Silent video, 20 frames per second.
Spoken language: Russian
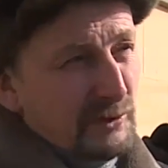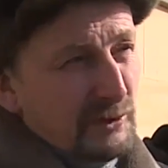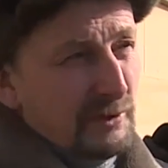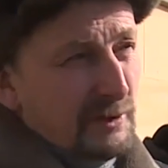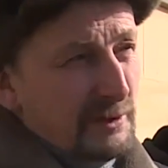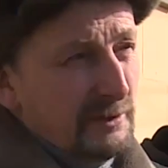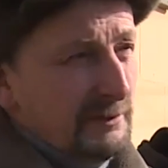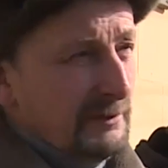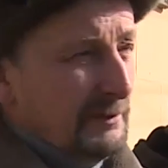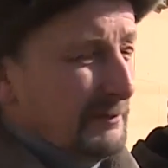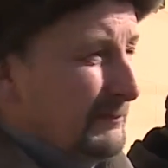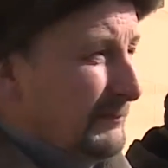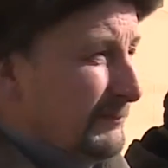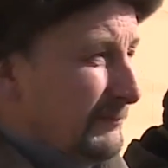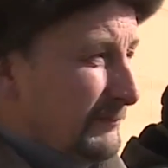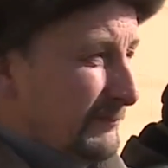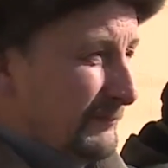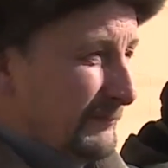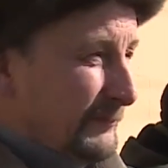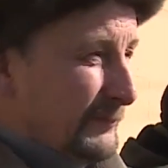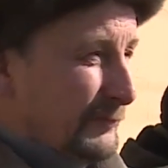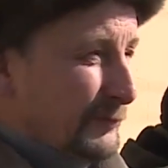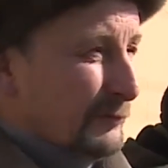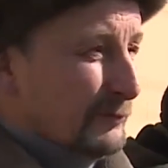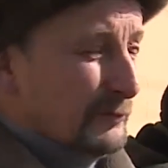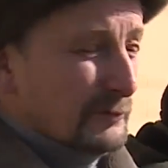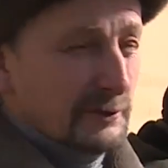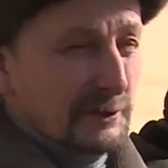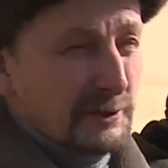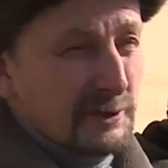Да нет, все
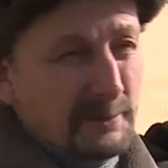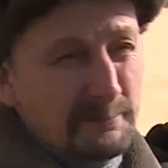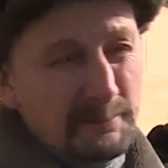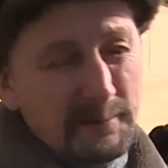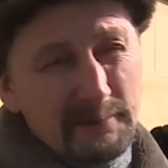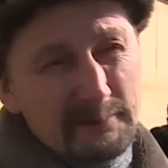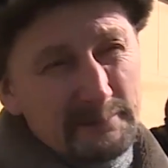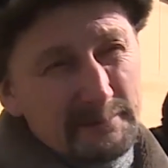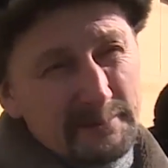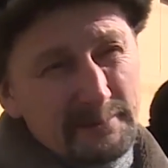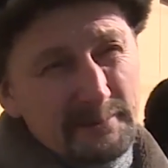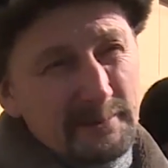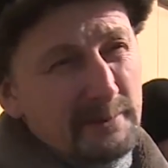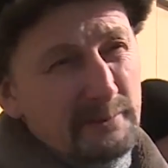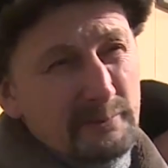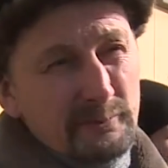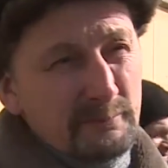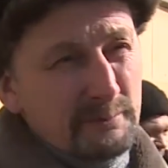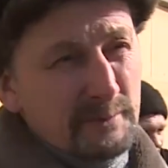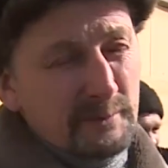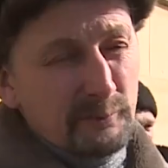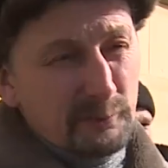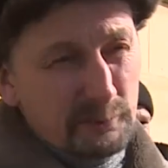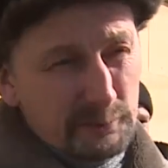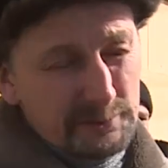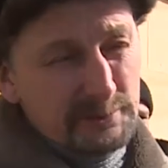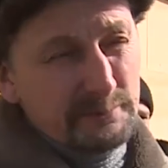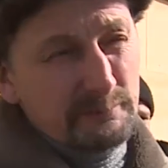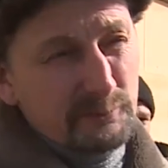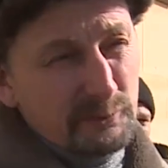уже добавлено, я думаю,
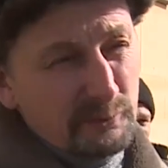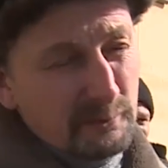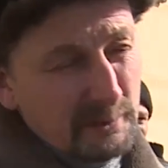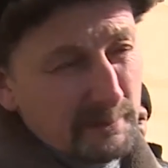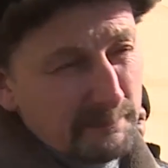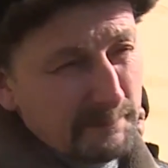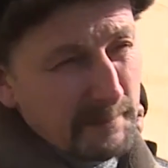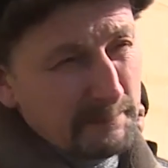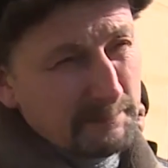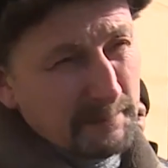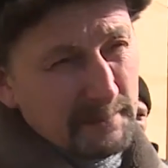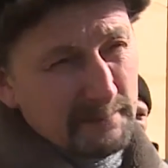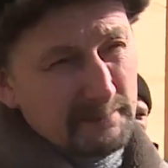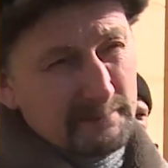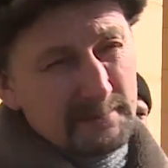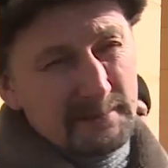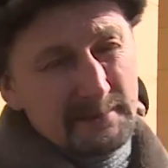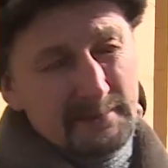очень много поправок.